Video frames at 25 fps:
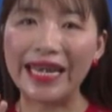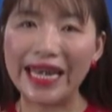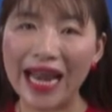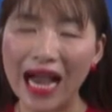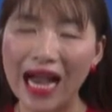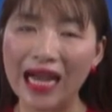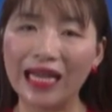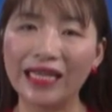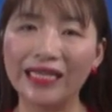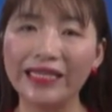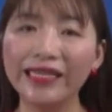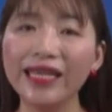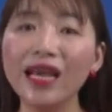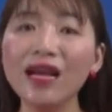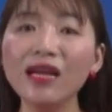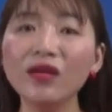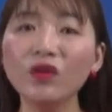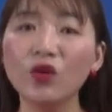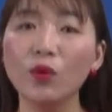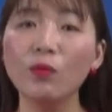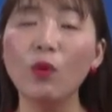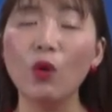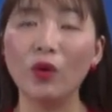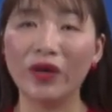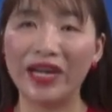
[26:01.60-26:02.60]
nạn nhân
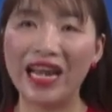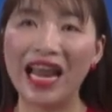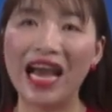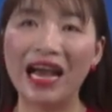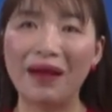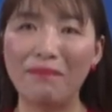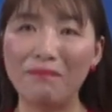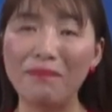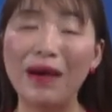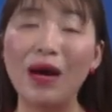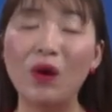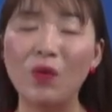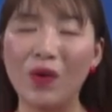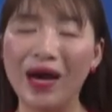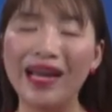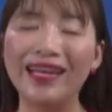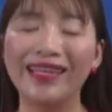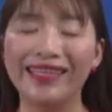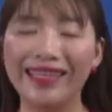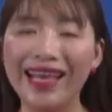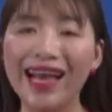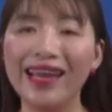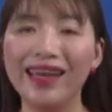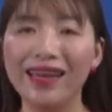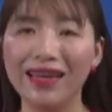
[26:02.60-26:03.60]
của một nạn bạo
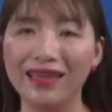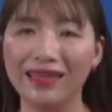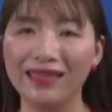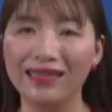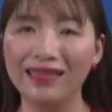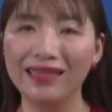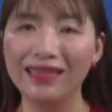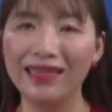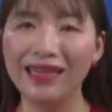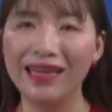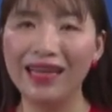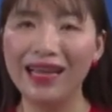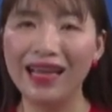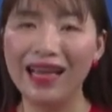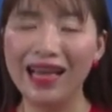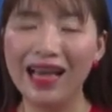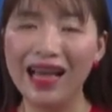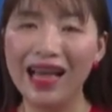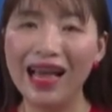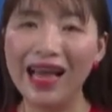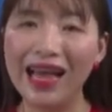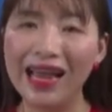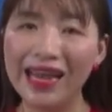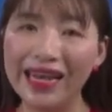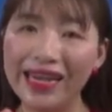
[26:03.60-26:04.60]
hành gia đình.
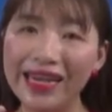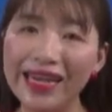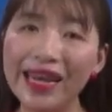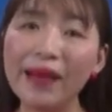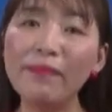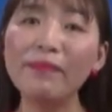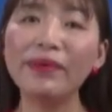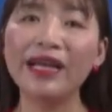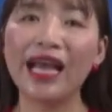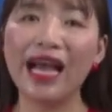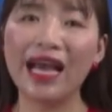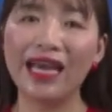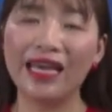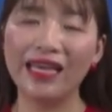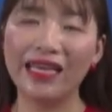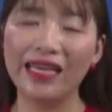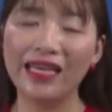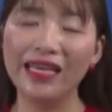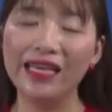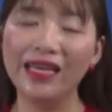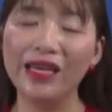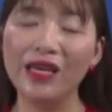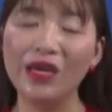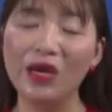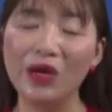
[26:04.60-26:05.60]
Năm
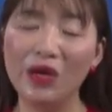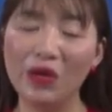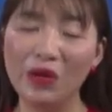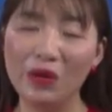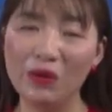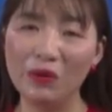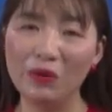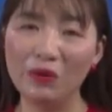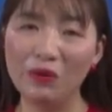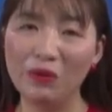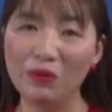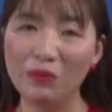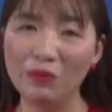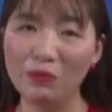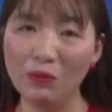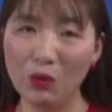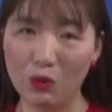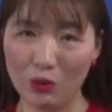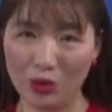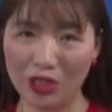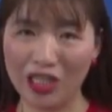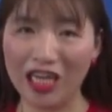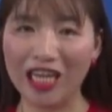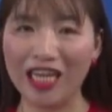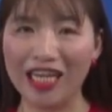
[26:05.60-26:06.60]
ngày
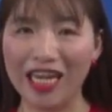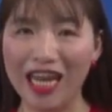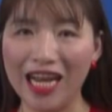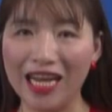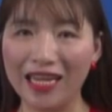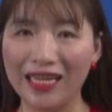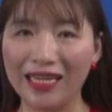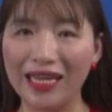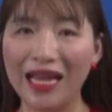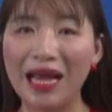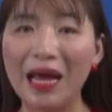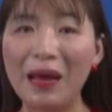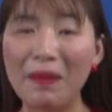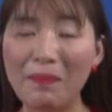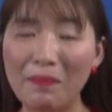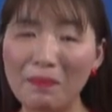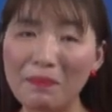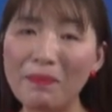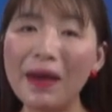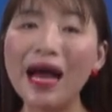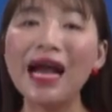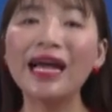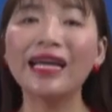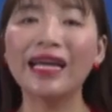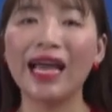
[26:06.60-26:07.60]
một trận nặng,
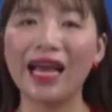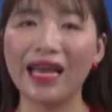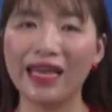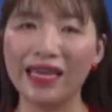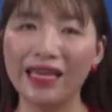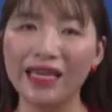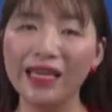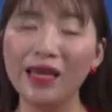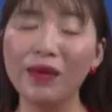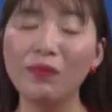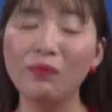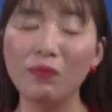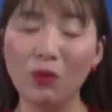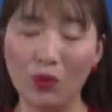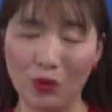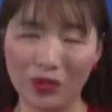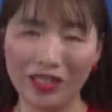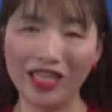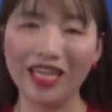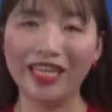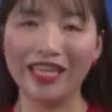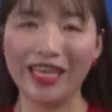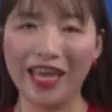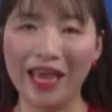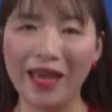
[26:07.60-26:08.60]
ba ngày một
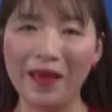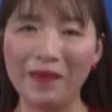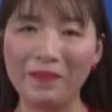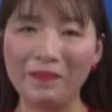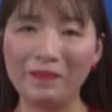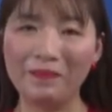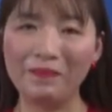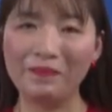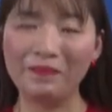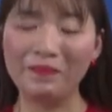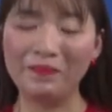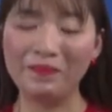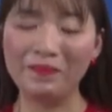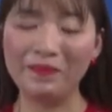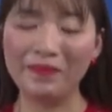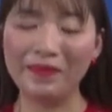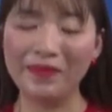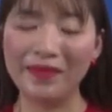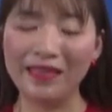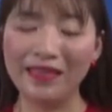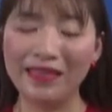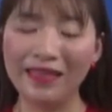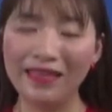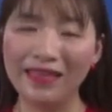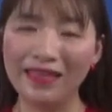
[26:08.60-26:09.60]
trận nhẹ.
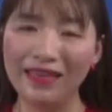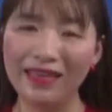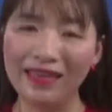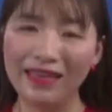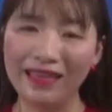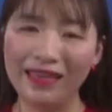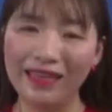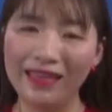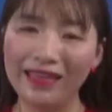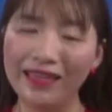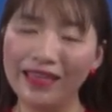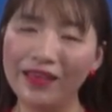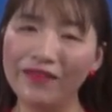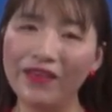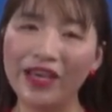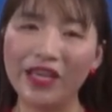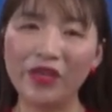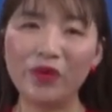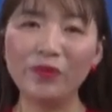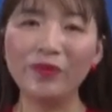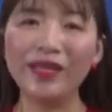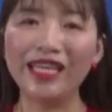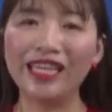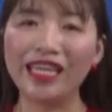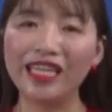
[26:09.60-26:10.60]
Như vậy
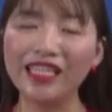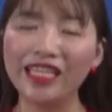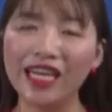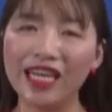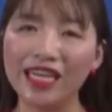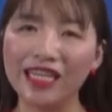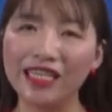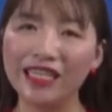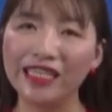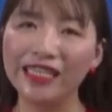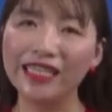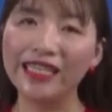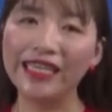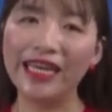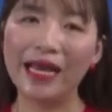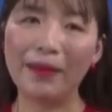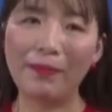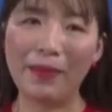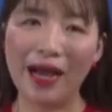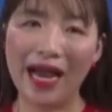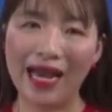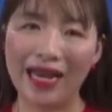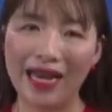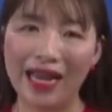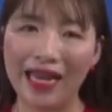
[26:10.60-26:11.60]
chúng ta thấy rằng người
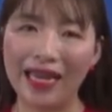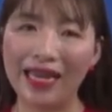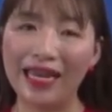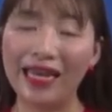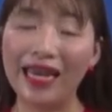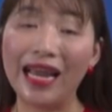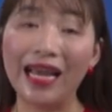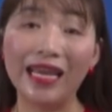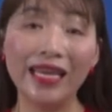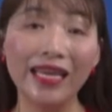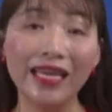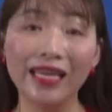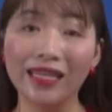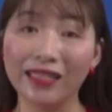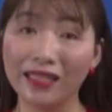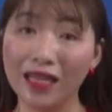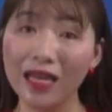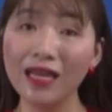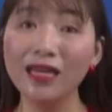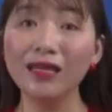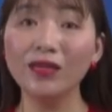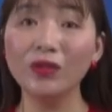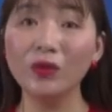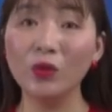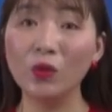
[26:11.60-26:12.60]
đàn bà này là hiện
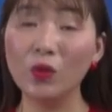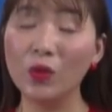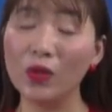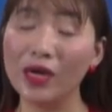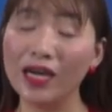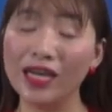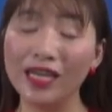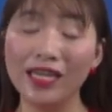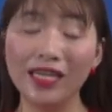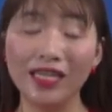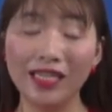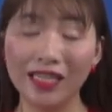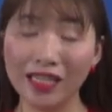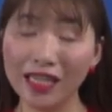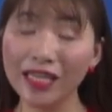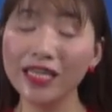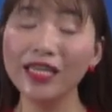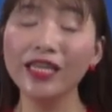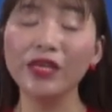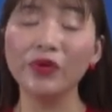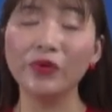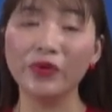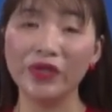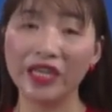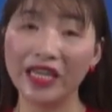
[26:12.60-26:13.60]
thân của rất
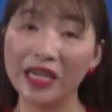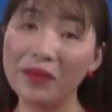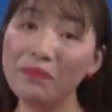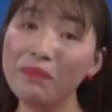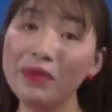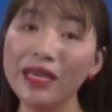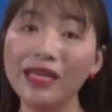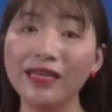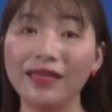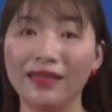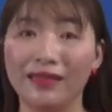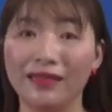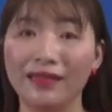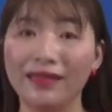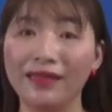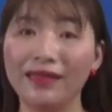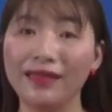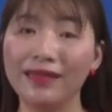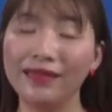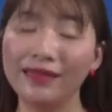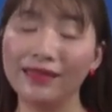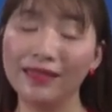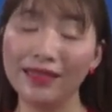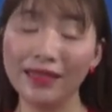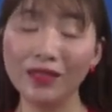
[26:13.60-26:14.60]
nhiều những cái bi kịch,
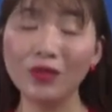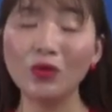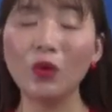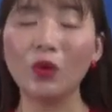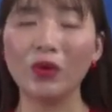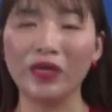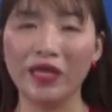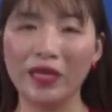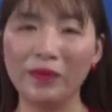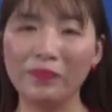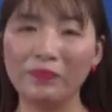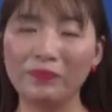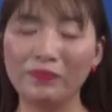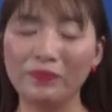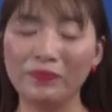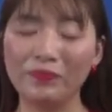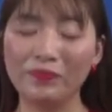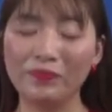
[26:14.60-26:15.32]
rất tội nghiệp.